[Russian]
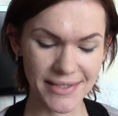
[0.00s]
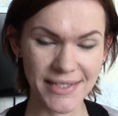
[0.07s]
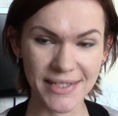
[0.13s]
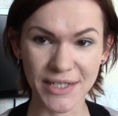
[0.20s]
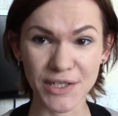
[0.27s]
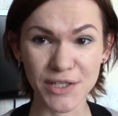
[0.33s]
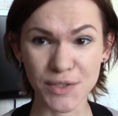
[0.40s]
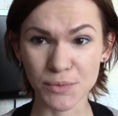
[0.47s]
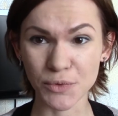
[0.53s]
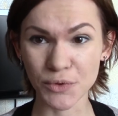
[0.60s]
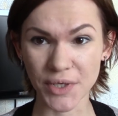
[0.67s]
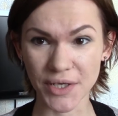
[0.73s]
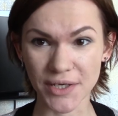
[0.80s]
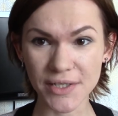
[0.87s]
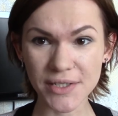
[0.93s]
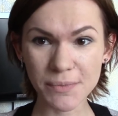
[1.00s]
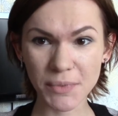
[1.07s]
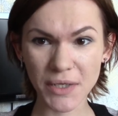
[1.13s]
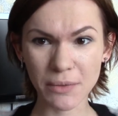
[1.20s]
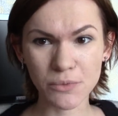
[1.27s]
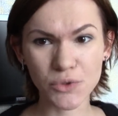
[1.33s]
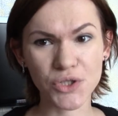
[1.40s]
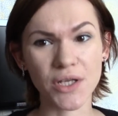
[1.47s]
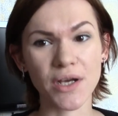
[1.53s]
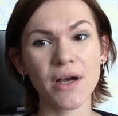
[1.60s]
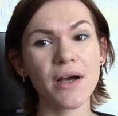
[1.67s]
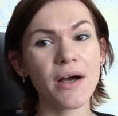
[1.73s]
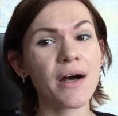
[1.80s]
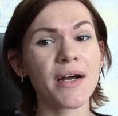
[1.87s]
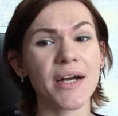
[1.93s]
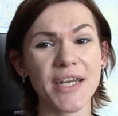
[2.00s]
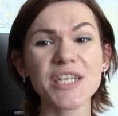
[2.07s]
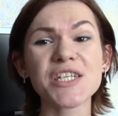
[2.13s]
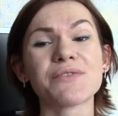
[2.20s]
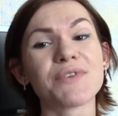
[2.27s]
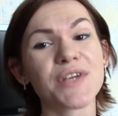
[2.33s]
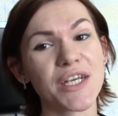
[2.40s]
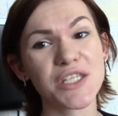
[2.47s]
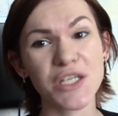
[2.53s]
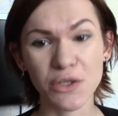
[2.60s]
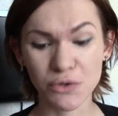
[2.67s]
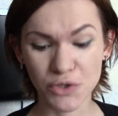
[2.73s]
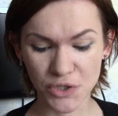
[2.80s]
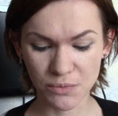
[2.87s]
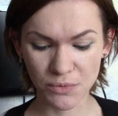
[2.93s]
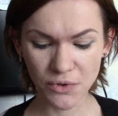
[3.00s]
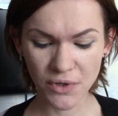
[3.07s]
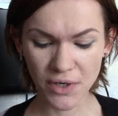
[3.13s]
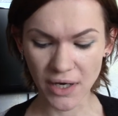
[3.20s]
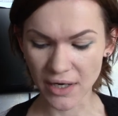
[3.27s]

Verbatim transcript: серый смоки айс, потому что коричневых я делаю очень много,